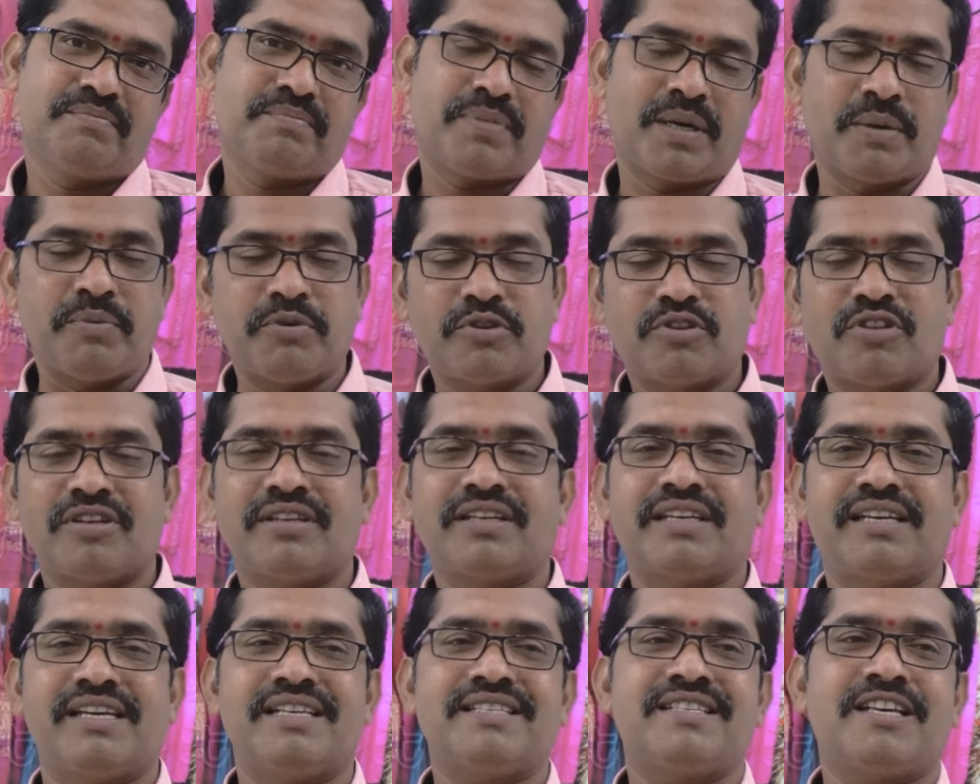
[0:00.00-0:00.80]
ప్రభుత్వం
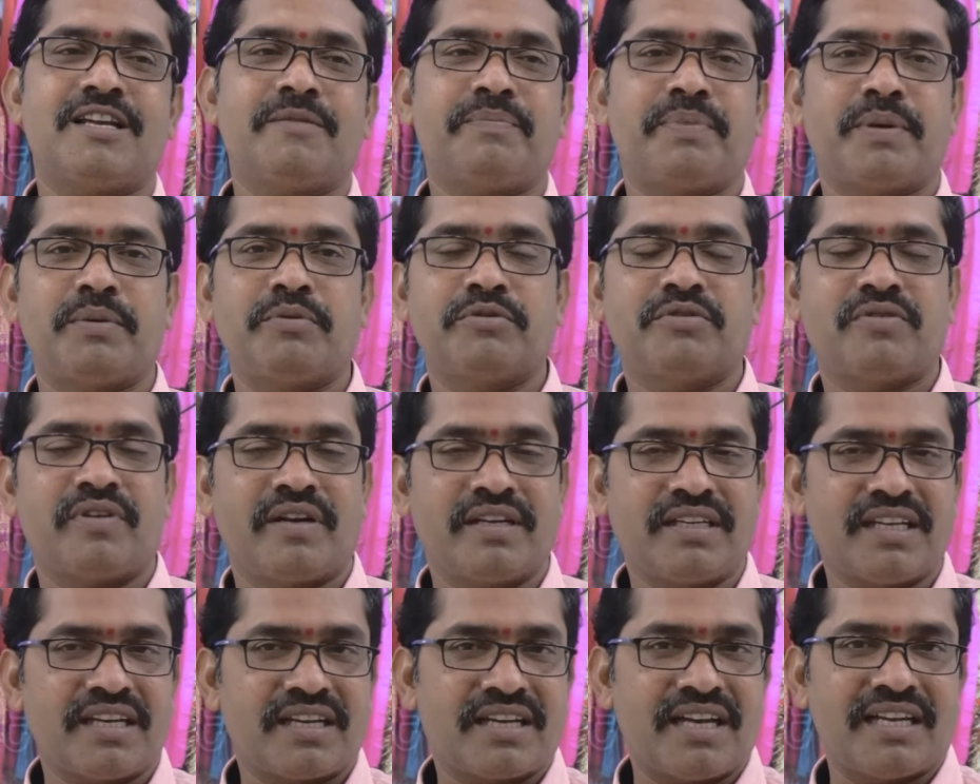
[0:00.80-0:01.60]
కేసీఆర్
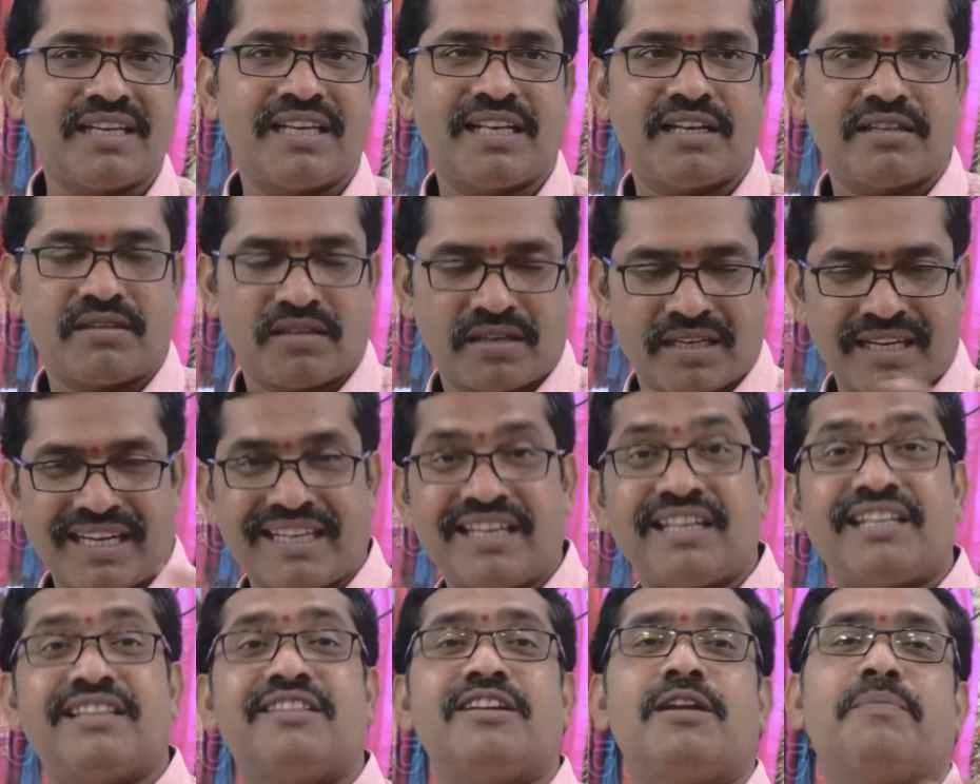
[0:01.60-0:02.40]
ప్రభుత్వానికి గంగిరెద్దు
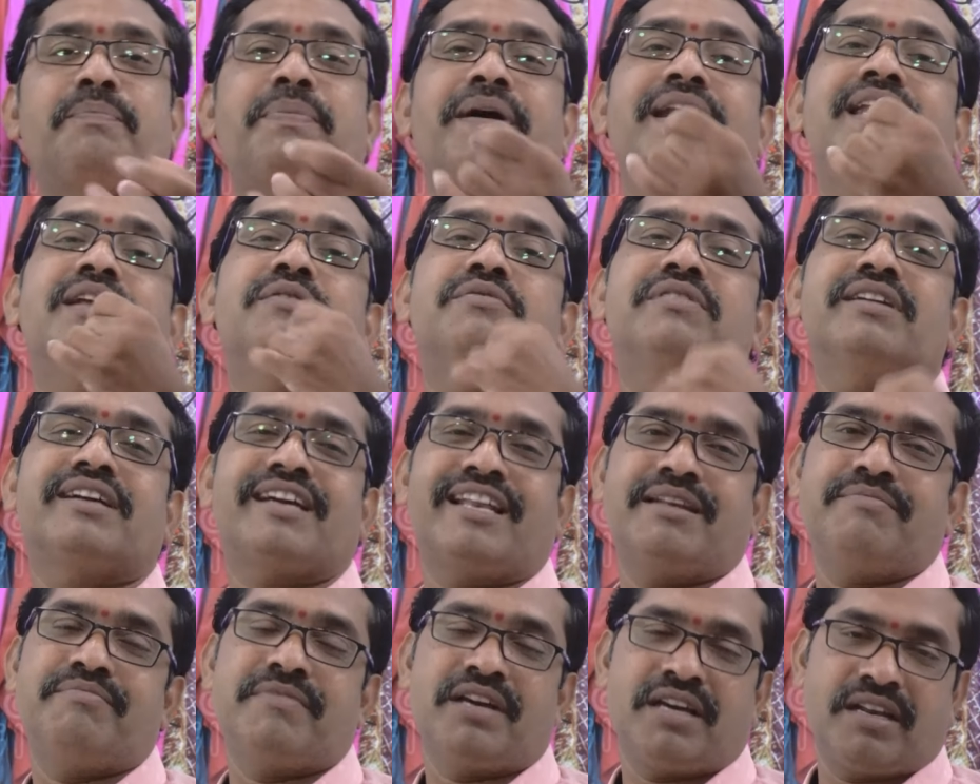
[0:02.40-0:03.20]
గంగిరెద్దుల పల్లె ఉంది
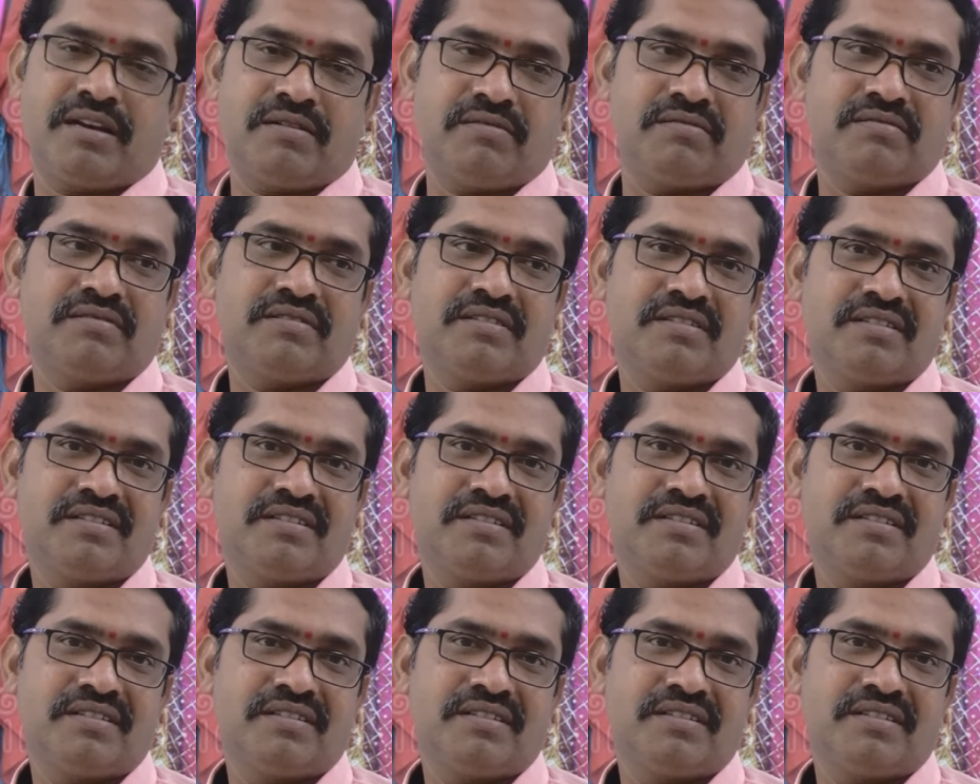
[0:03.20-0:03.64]
కరీంనగర్లో